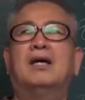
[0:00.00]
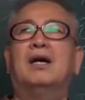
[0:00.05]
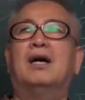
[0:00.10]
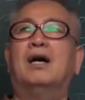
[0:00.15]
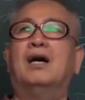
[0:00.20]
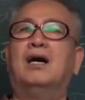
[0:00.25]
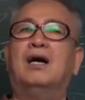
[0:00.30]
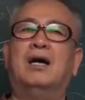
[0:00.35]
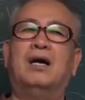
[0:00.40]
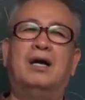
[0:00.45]

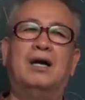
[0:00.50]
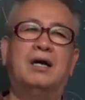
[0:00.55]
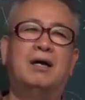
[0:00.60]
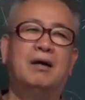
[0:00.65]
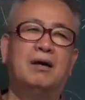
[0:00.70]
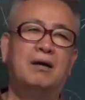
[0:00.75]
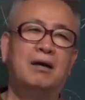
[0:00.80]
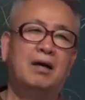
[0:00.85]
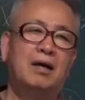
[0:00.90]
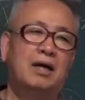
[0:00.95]
어,
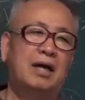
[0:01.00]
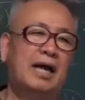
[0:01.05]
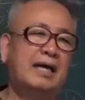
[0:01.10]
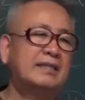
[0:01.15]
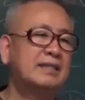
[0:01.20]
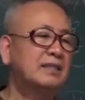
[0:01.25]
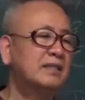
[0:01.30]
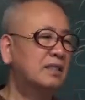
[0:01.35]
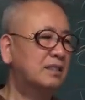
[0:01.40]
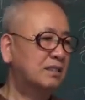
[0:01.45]

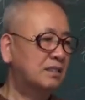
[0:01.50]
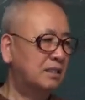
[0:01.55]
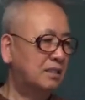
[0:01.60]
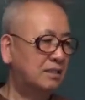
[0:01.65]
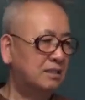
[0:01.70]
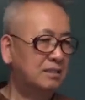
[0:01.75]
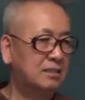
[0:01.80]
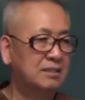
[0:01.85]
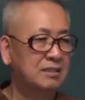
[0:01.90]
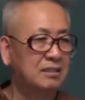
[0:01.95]
하는
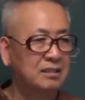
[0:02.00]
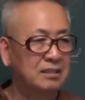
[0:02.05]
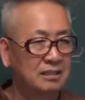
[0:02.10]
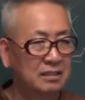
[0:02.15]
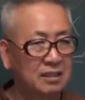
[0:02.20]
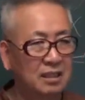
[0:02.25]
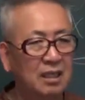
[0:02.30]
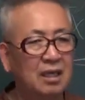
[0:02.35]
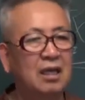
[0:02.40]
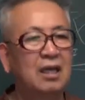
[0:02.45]
어떤 그
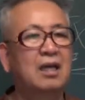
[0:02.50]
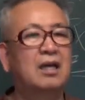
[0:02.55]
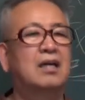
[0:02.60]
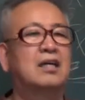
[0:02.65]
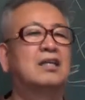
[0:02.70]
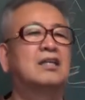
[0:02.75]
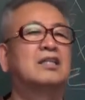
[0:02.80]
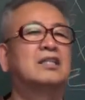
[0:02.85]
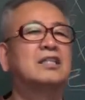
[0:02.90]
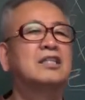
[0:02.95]

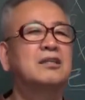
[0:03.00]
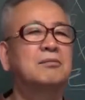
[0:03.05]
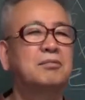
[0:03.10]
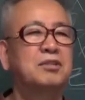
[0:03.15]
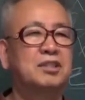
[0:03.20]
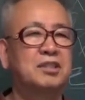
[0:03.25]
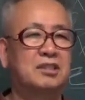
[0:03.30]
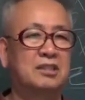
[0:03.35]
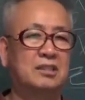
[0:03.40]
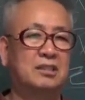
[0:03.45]
어,
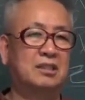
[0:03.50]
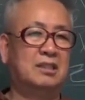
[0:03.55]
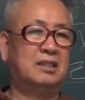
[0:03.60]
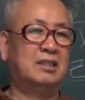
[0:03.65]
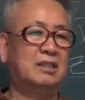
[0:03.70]
서비스에